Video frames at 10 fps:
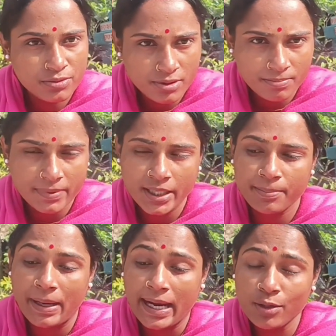সুযোগ মানে
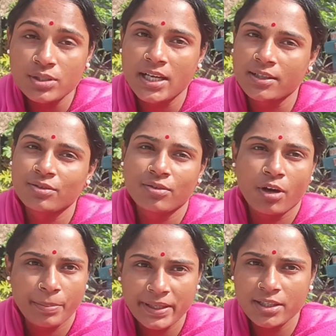ভালো চাই তো
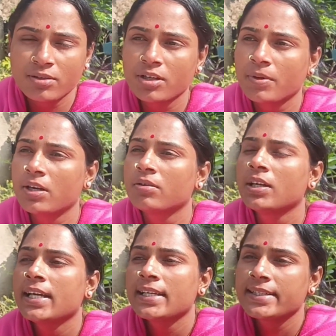হবে কি করে বলো
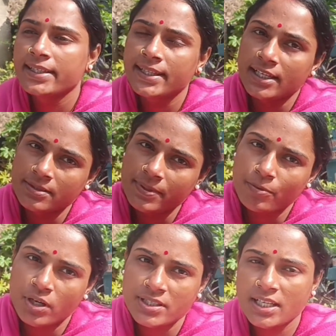শীত আসবে
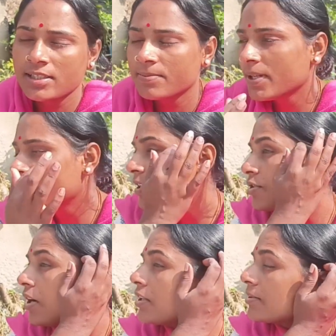বর্ষা আসবে
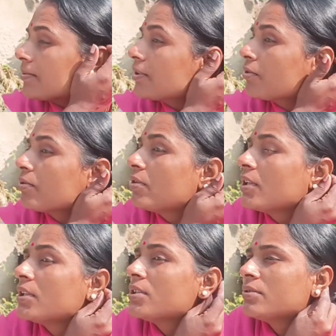গ্রীষ্ম আসবে তো
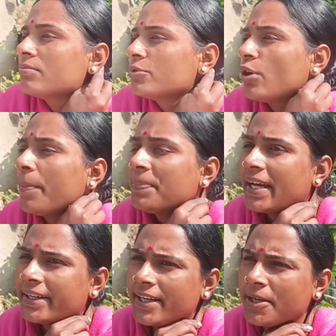
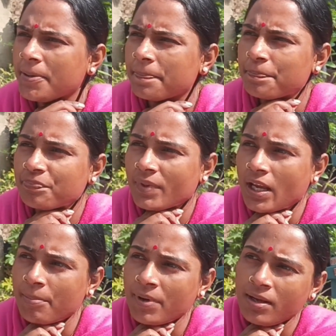সবটাকে
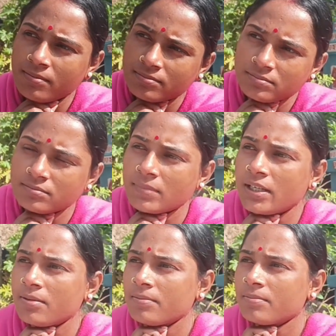আমরা মানে